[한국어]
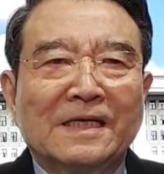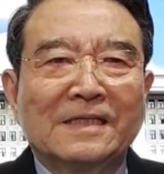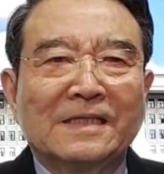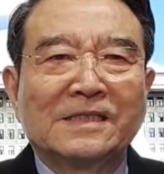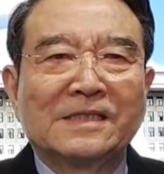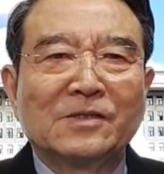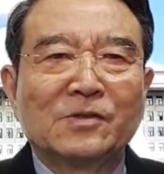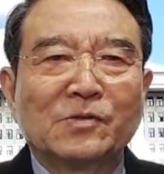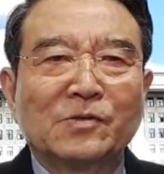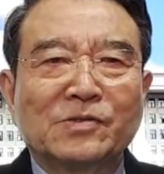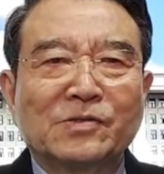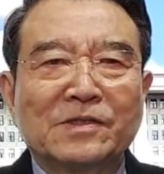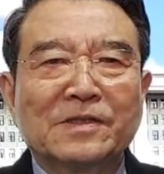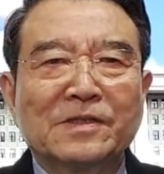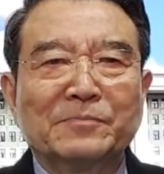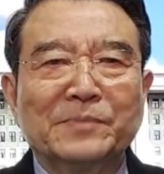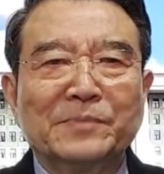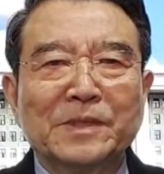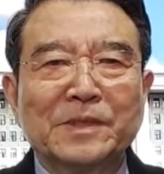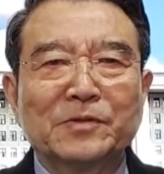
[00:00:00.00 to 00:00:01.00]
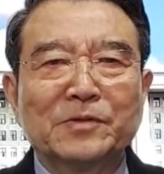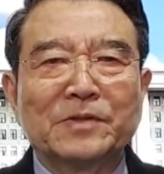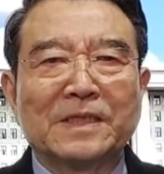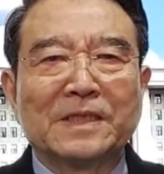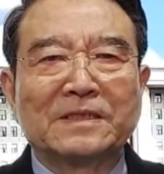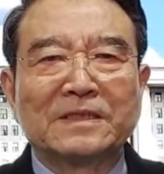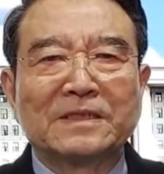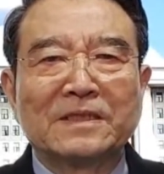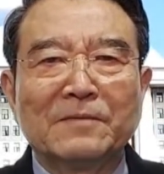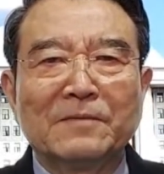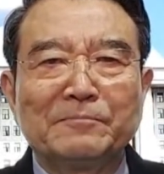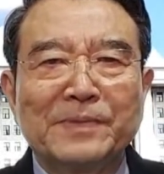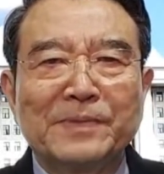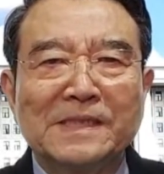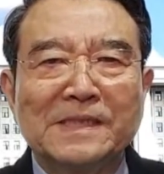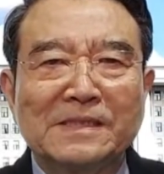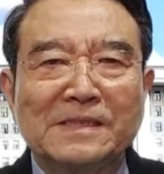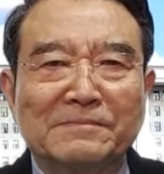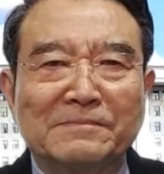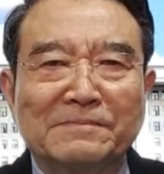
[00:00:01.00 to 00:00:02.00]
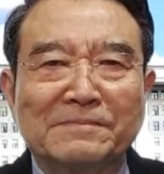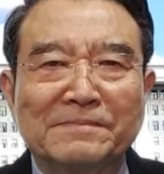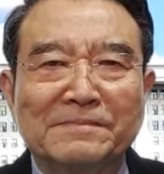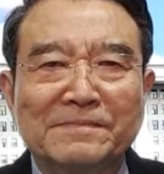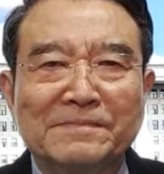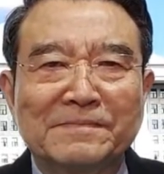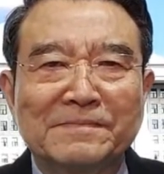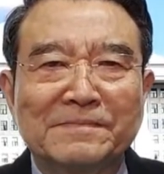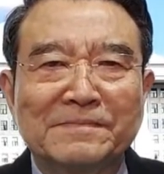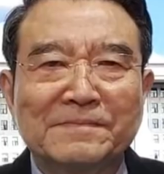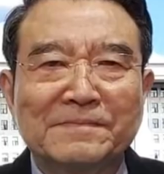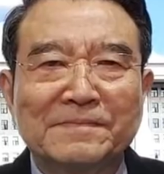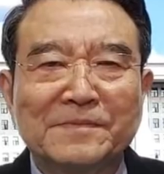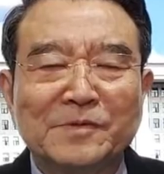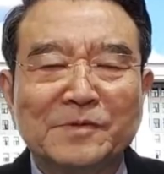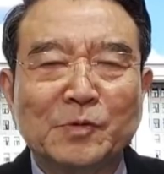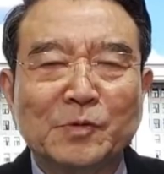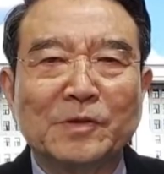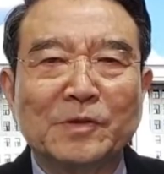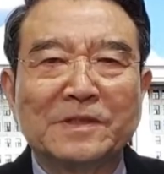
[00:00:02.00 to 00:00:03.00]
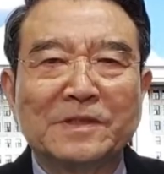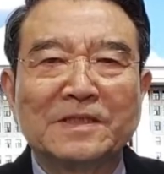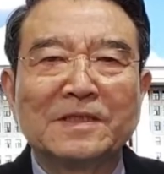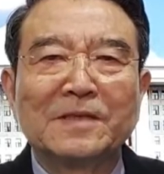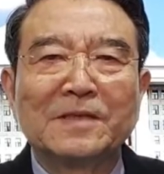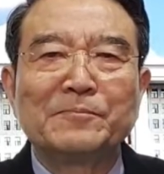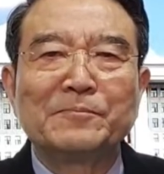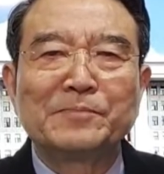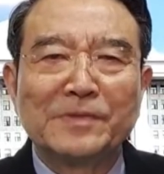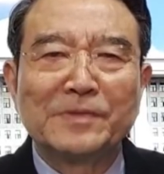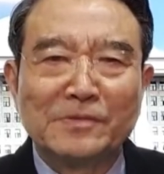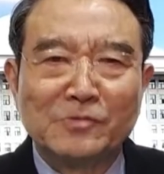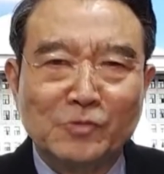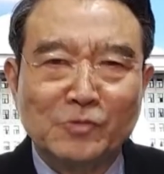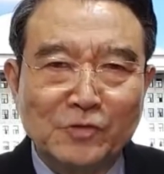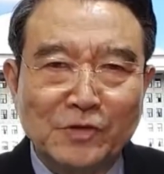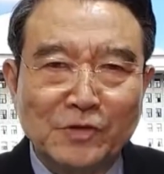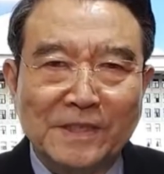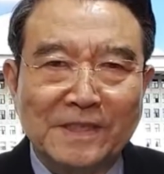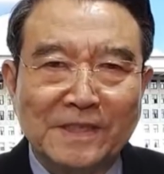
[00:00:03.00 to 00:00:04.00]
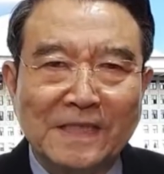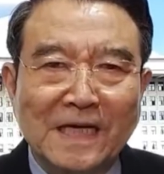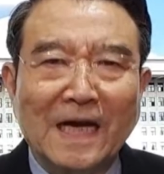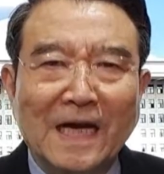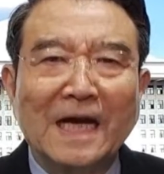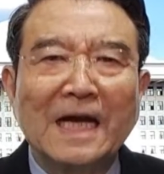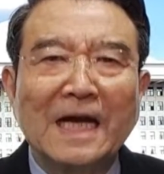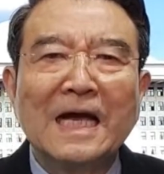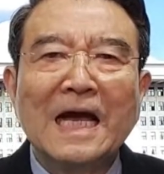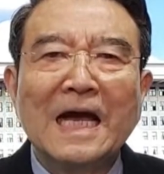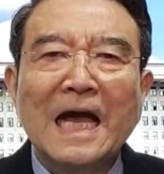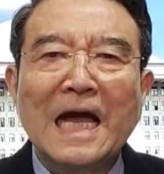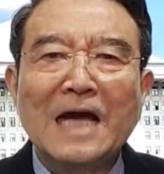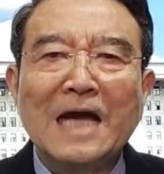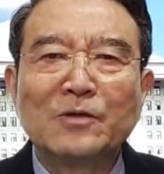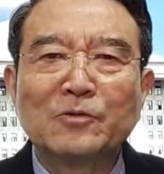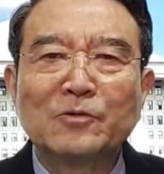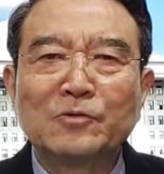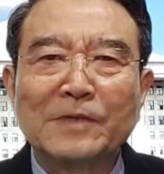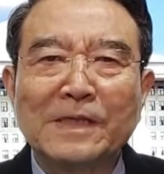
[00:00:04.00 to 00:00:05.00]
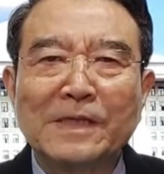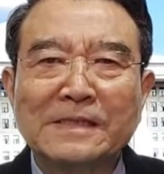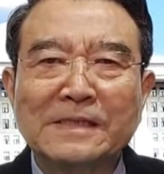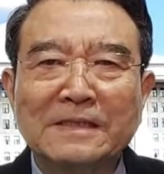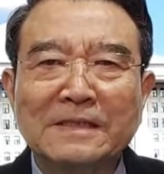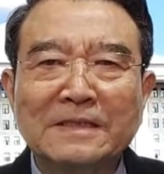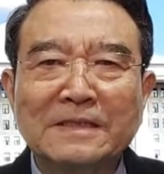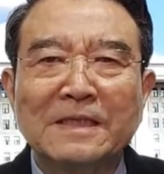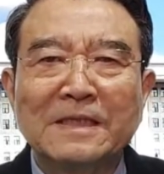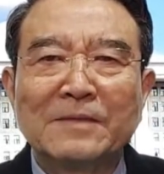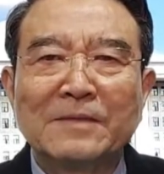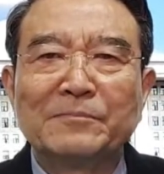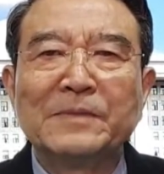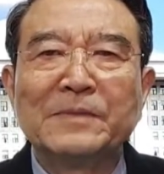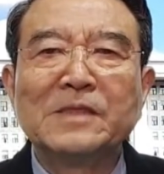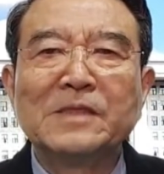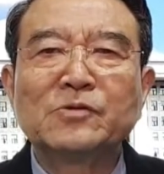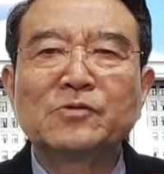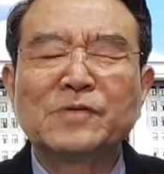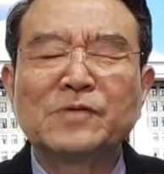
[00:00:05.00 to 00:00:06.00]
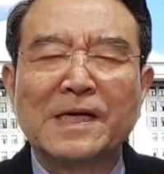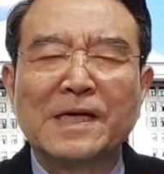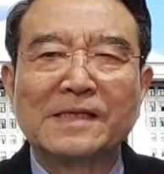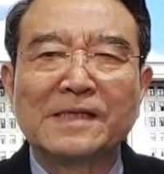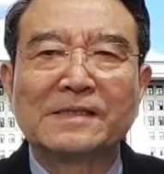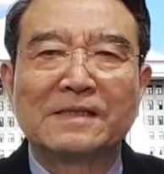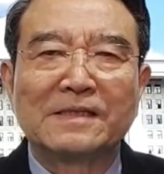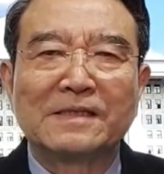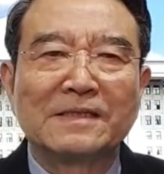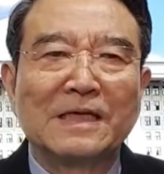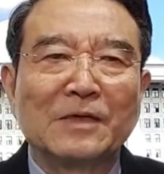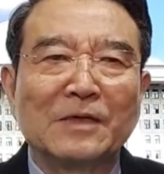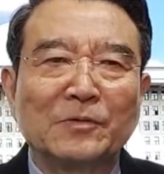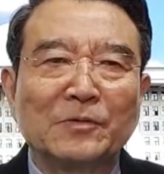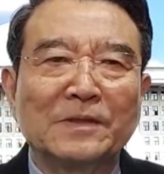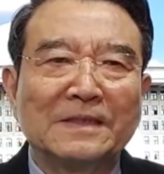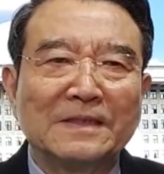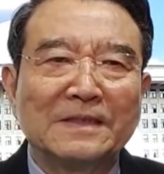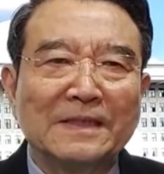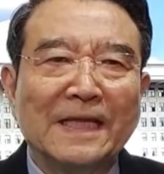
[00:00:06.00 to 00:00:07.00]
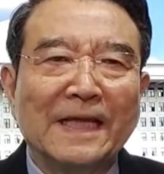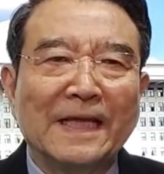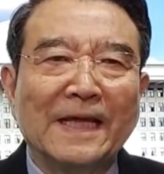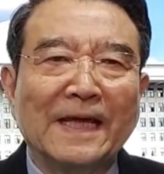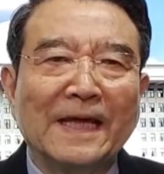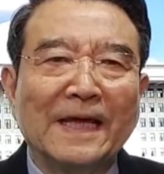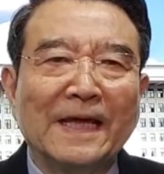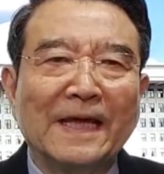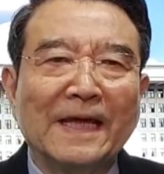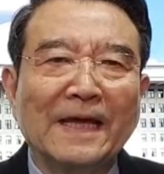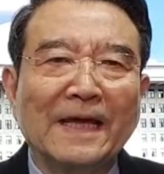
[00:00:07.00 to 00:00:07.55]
진 교수는 미국의 트럼피즘, 소위 트럼프주의가 한국에서는 민주당에서 일어나고 있는데